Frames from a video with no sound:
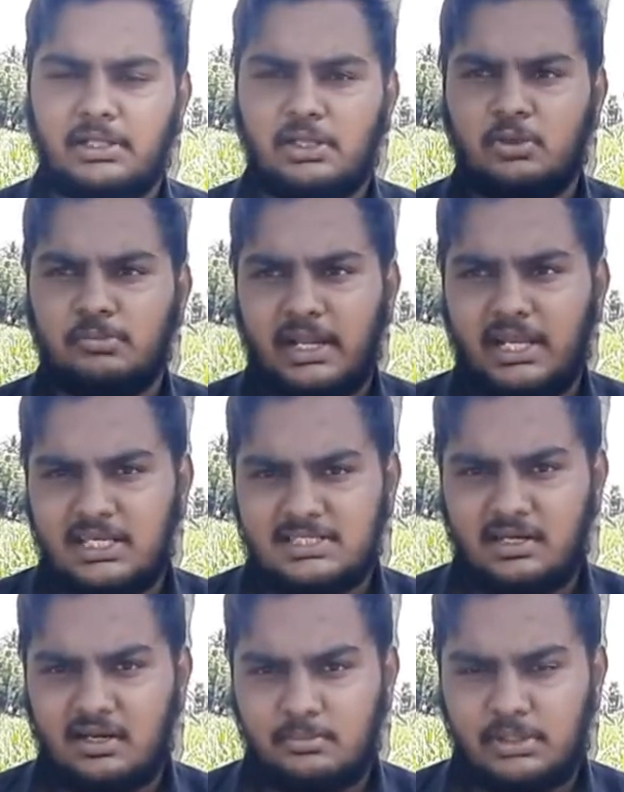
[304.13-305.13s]
பார்த்தாலும்
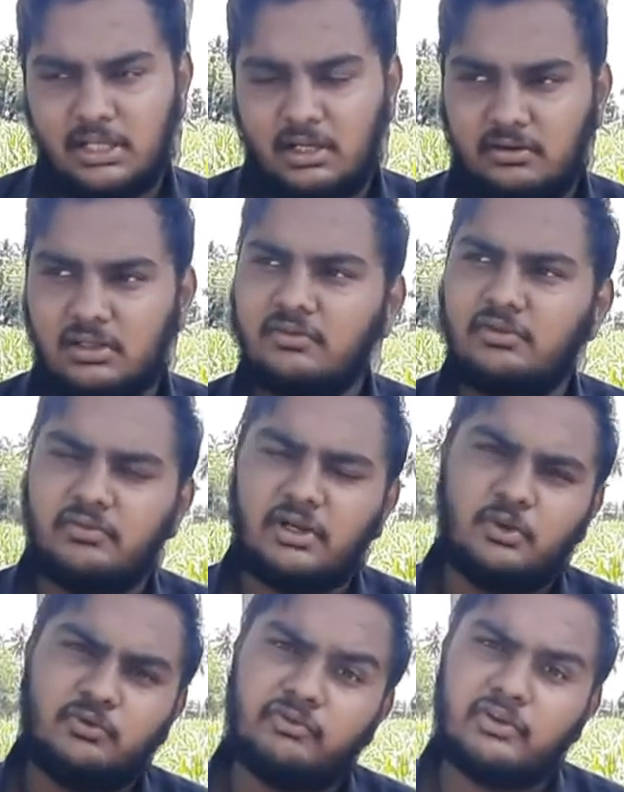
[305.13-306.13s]
மைலேஜ்ன்றது பார்த்திங்கன்னா வந்து ஃபிஃப்டி
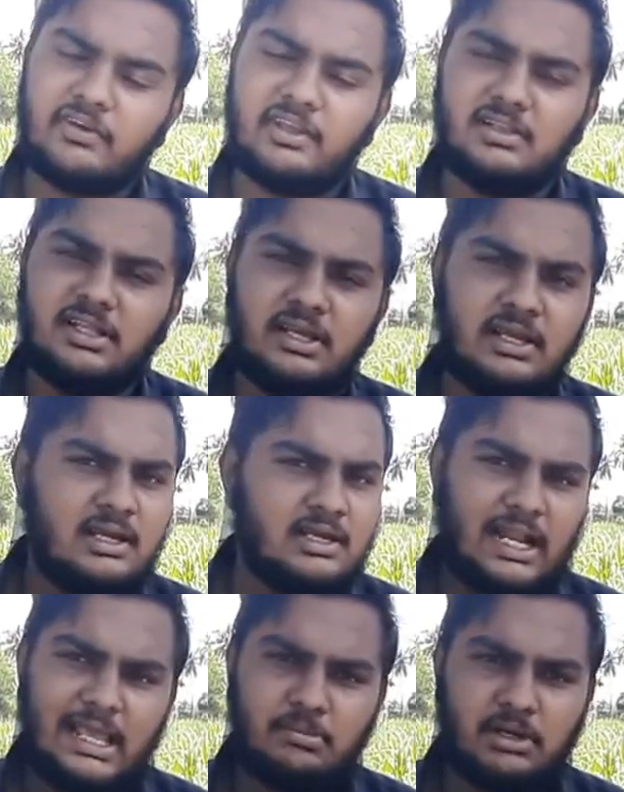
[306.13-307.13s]
டு ஃபிஃப்டி வை வந்து
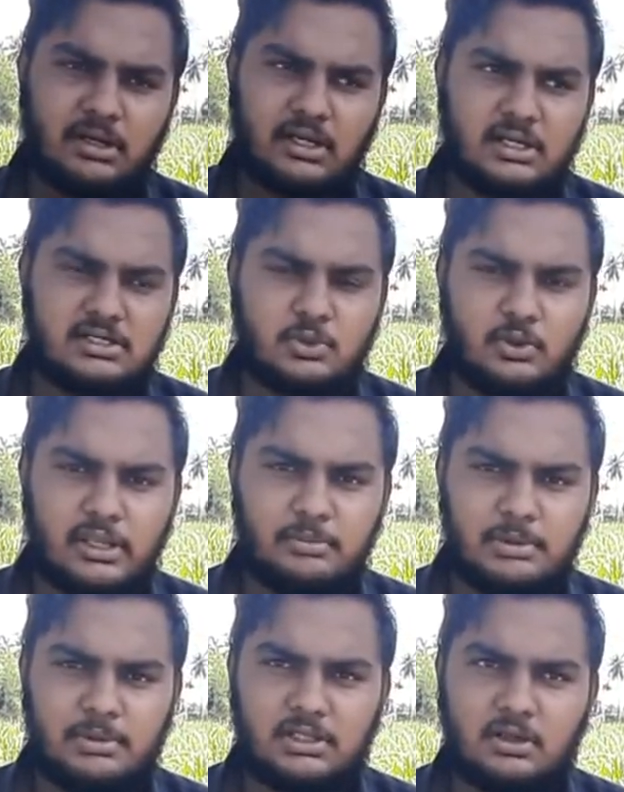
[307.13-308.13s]
கிளைம் பண்ணுறாங்க ஸோ
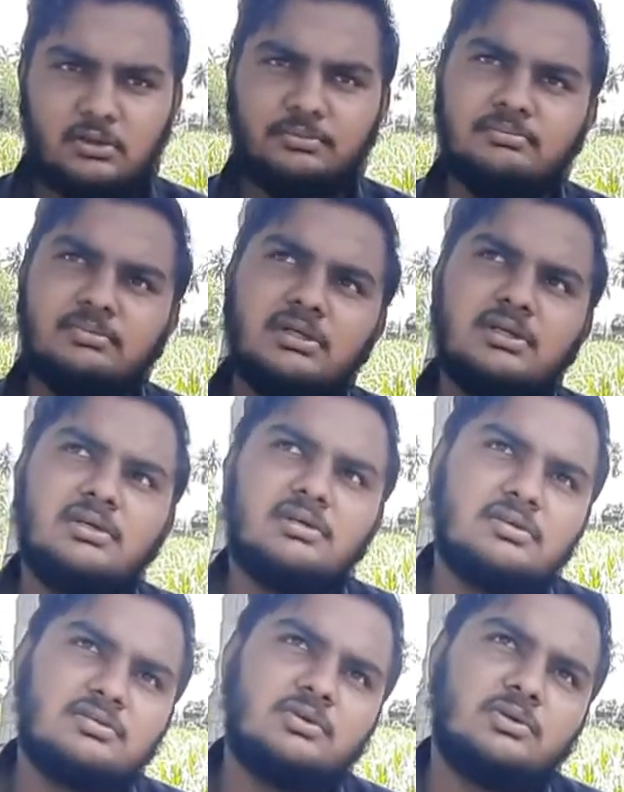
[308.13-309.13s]
எப்படி பார்த்தாலும்
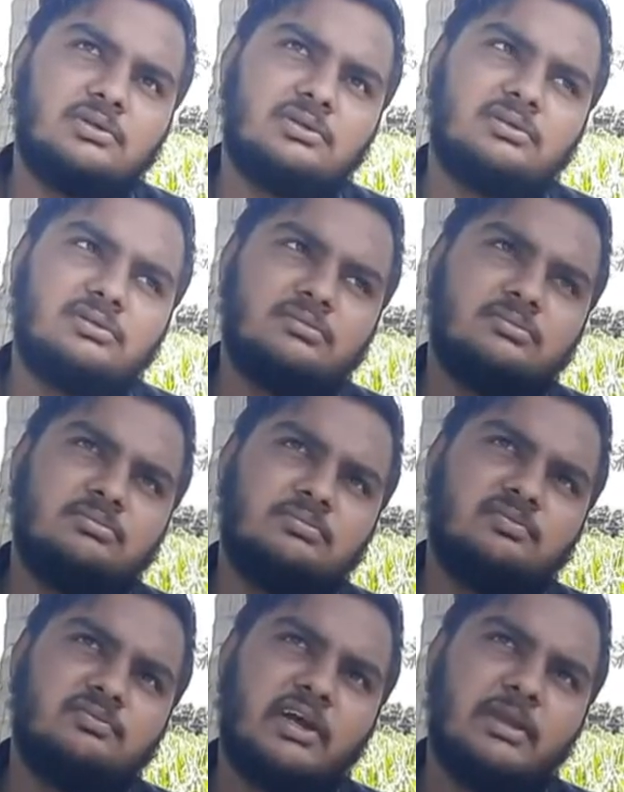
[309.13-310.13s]
ஸோ
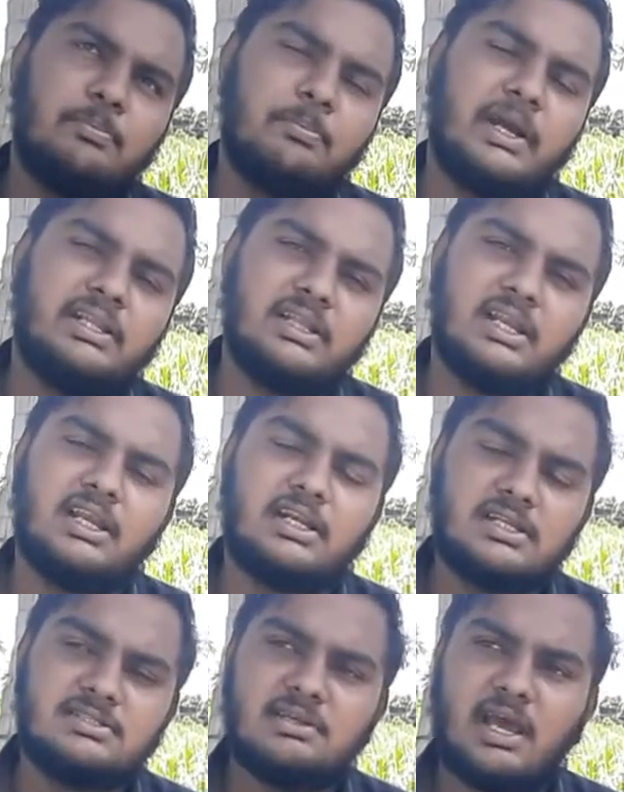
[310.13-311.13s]
ஃபைவ் பாயிண்ட் த்ரீ
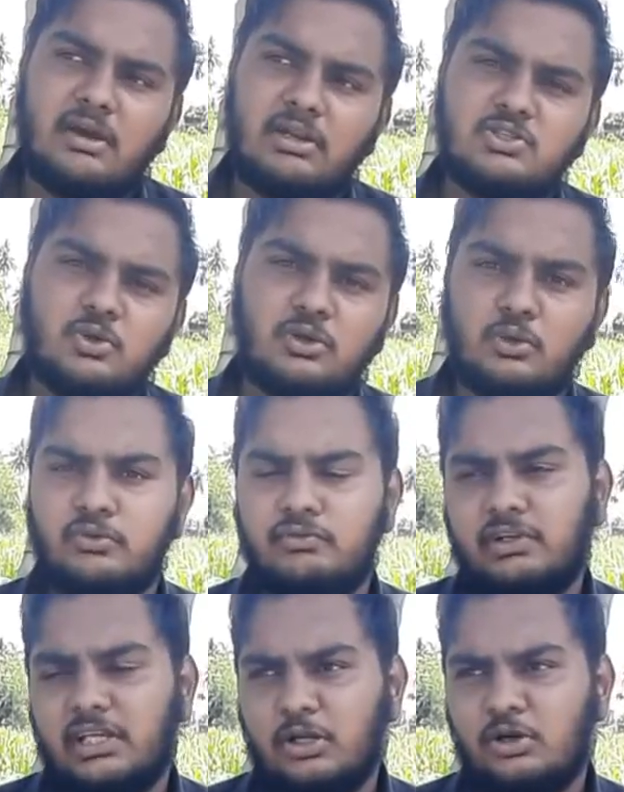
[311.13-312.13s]
லிட்டர்ஸ் ஆவரேஜ் ஒரு டூ
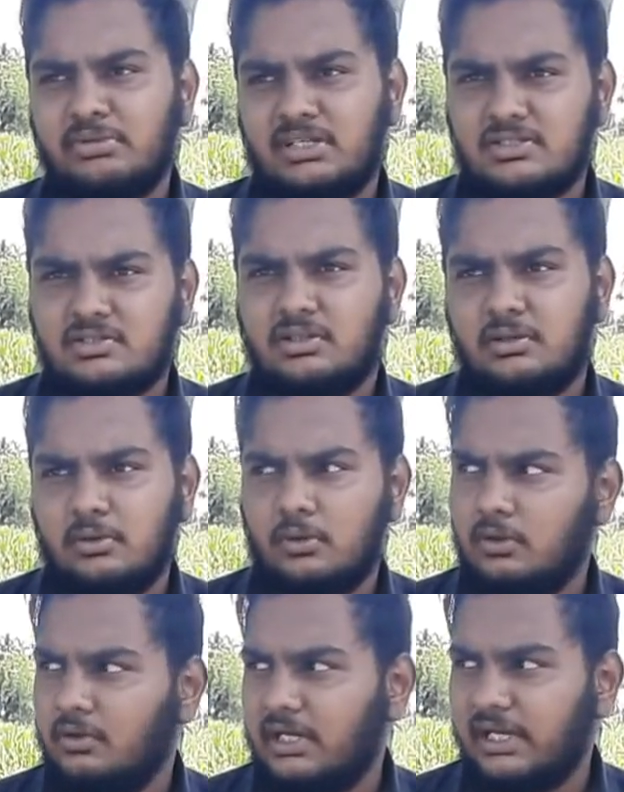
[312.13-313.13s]
ஃபிஃப்டி கிலோமீட்டர்ஸ் வந்து
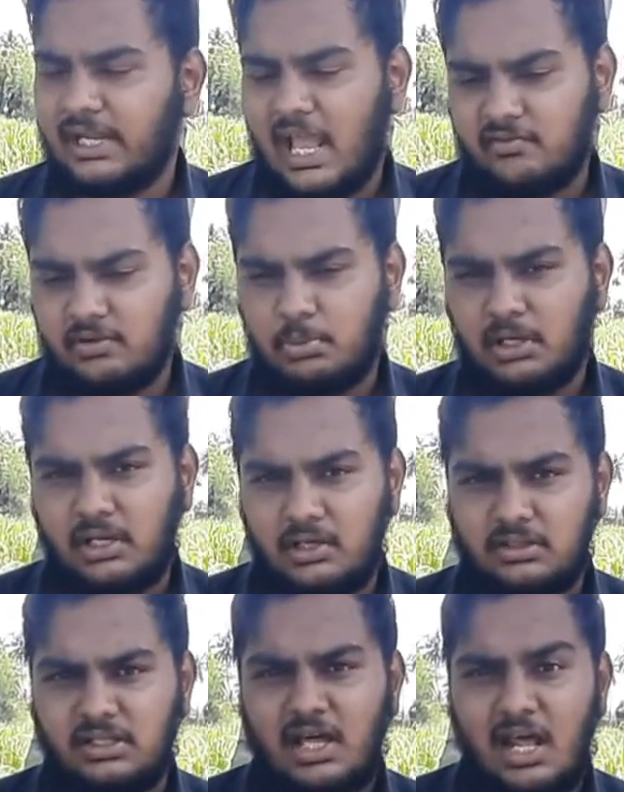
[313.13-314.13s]
ஒரு வாட்டி டேங்க் ஃபில்
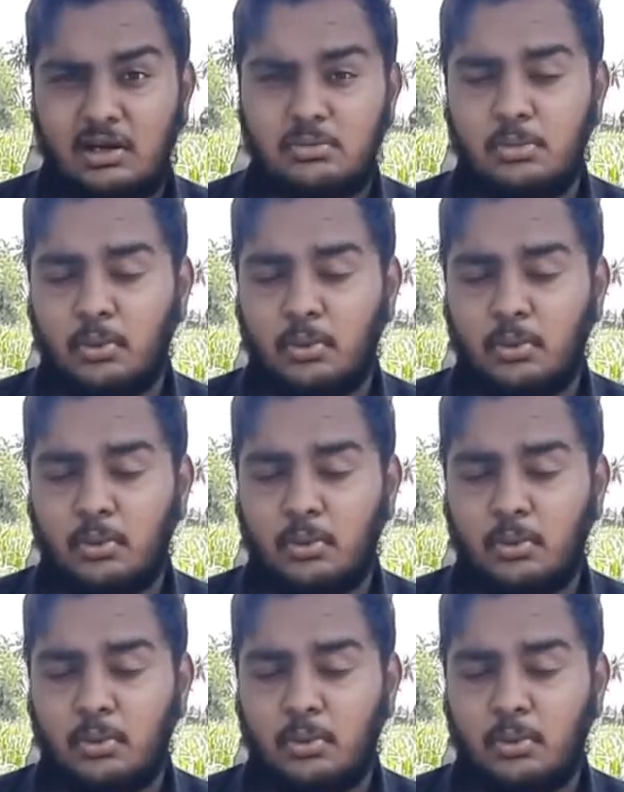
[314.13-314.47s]
பண்ணிங்கன்னா வந்து தாராளமாக